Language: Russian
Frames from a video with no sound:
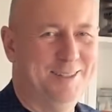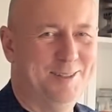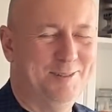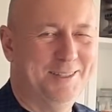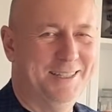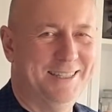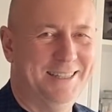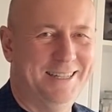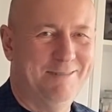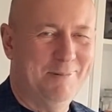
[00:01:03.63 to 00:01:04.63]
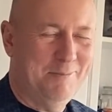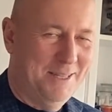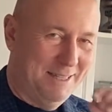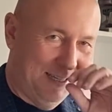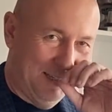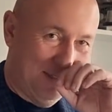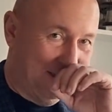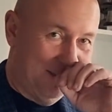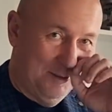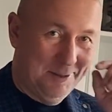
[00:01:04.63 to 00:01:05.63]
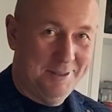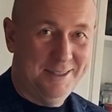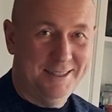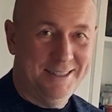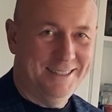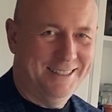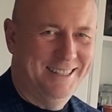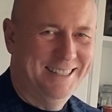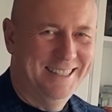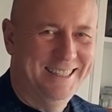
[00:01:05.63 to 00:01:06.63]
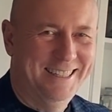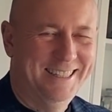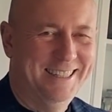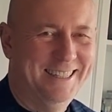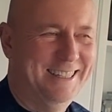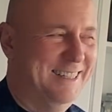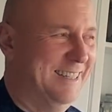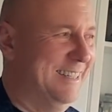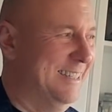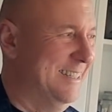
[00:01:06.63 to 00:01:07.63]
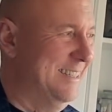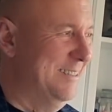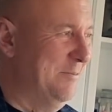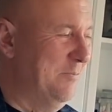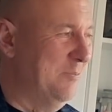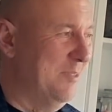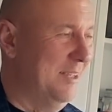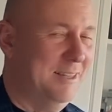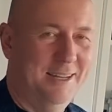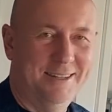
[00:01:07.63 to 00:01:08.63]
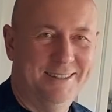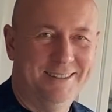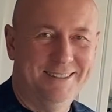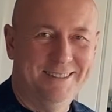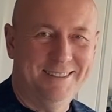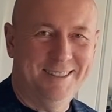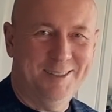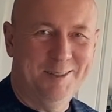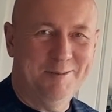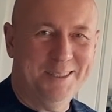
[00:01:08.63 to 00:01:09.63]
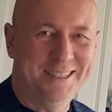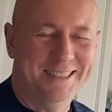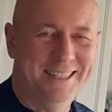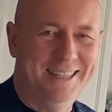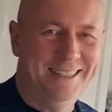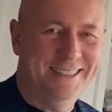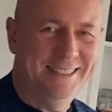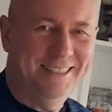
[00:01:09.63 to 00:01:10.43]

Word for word: я держу вот эти три момента, которые я должен раскрыть. Э, итак, начнем с конца.